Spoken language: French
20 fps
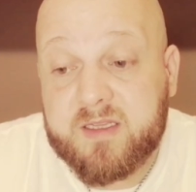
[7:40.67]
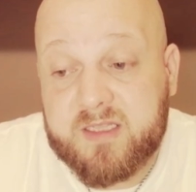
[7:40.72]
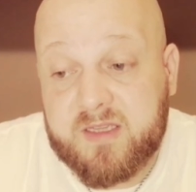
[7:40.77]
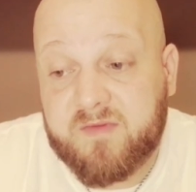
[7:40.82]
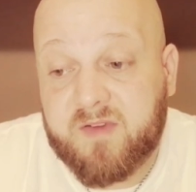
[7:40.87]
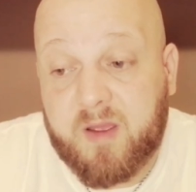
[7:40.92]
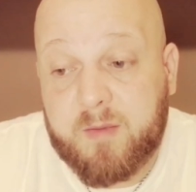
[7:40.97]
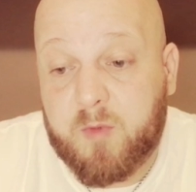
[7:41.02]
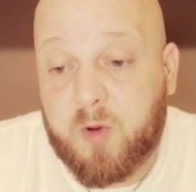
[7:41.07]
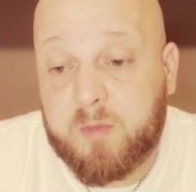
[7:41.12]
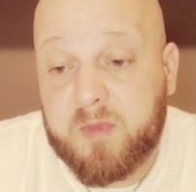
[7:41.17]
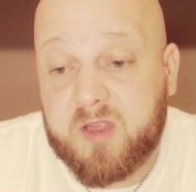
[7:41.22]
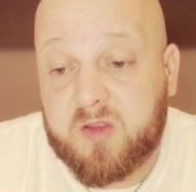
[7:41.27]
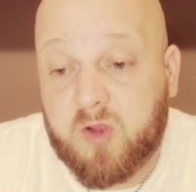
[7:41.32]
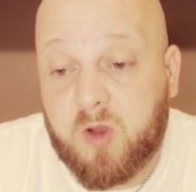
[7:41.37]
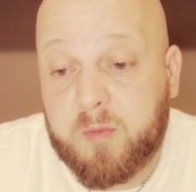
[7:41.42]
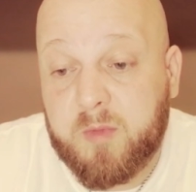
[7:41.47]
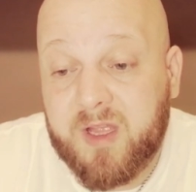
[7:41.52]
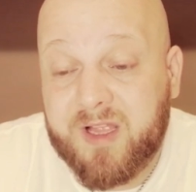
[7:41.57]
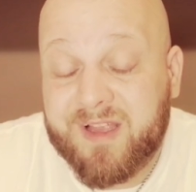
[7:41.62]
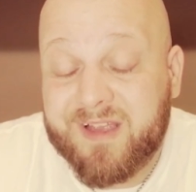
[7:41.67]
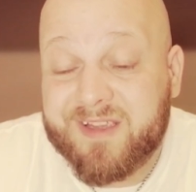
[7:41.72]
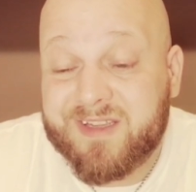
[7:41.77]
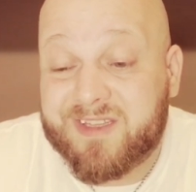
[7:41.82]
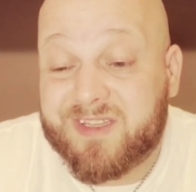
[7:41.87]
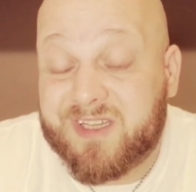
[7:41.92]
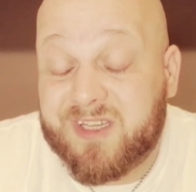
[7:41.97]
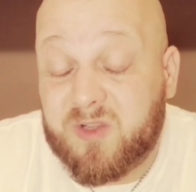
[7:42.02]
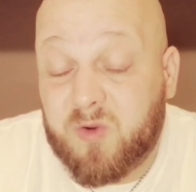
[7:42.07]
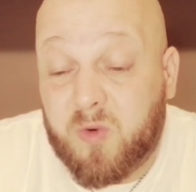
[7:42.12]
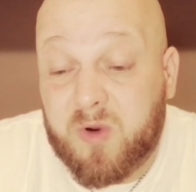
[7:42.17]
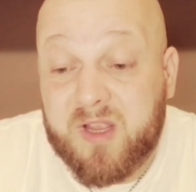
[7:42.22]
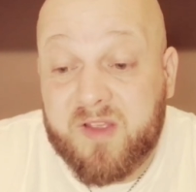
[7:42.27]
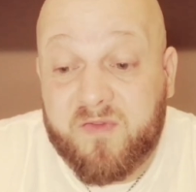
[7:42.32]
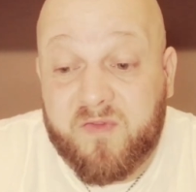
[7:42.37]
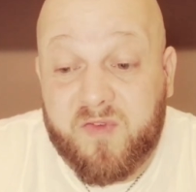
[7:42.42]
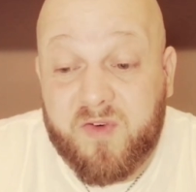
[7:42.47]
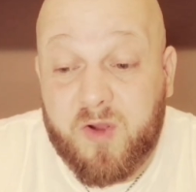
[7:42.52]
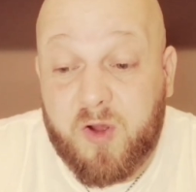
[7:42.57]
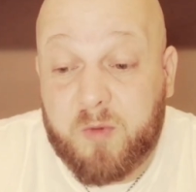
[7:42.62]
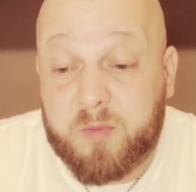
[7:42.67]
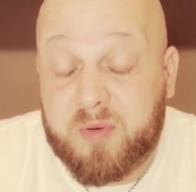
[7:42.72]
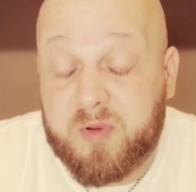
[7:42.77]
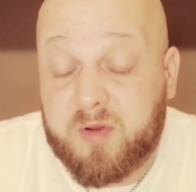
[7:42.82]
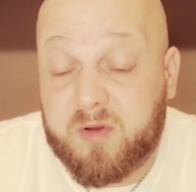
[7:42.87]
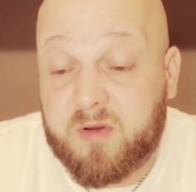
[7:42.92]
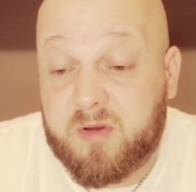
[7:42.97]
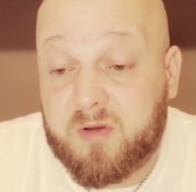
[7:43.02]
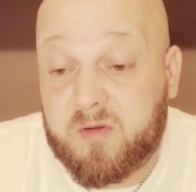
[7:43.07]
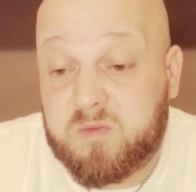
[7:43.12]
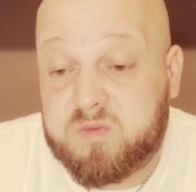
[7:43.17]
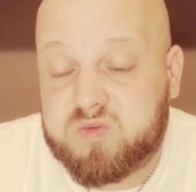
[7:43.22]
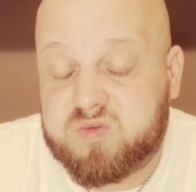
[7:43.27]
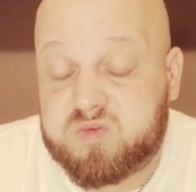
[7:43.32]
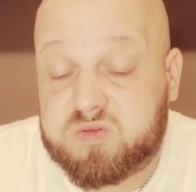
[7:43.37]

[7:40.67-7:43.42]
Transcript: c'est vraiment mes tops. Sinon les flops, euh,